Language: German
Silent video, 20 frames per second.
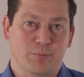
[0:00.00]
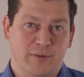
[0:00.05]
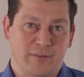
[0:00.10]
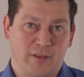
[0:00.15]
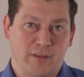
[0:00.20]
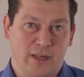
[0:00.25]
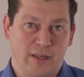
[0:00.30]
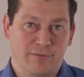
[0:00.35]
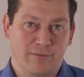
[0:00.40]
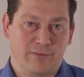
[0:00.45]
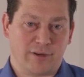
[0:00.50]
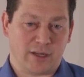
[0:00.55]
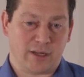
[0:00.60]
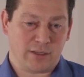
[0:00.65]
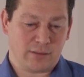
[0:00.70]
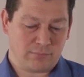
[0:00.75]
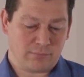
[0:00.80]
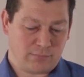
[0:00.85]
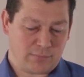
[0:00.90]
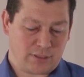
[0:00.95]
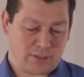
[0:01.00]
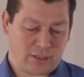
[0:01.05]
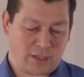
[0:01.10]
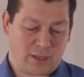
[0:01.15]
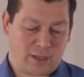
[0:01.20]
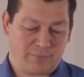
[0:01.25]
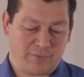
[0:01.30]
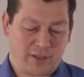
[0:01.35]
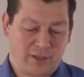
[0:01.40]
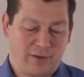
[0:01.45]
speziellen Fall
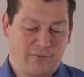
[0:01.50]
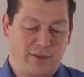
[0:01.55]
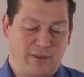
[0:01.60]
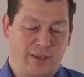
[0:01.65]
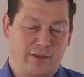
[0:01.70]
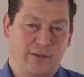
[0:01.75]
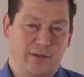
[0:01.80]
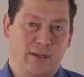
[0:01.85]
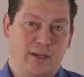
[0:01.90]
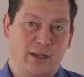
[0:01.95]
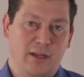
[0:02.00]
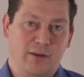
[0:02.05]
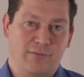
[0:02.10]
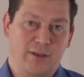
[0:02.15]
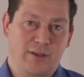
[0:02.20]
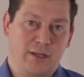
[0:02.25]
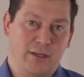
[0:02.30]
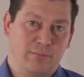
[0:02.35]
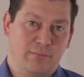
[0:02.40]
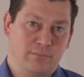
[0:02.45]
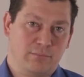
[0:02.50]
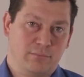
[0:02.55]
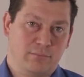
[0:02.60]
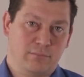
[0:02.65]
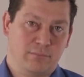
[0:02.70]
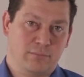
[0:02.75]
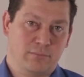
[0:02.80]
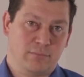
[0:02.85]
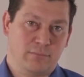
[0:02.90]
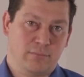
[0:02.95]
haben wir eine vertikale Welle
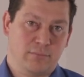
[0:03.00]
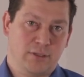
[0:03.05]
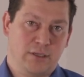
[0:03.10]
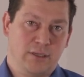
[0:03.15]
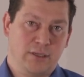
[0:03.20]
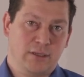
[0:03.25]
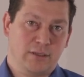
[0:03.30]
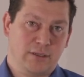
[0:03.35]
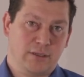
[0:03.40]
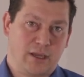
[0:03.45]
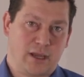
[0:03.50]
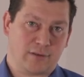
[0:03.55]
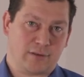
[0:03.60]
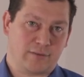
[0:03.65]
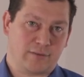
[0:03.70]
die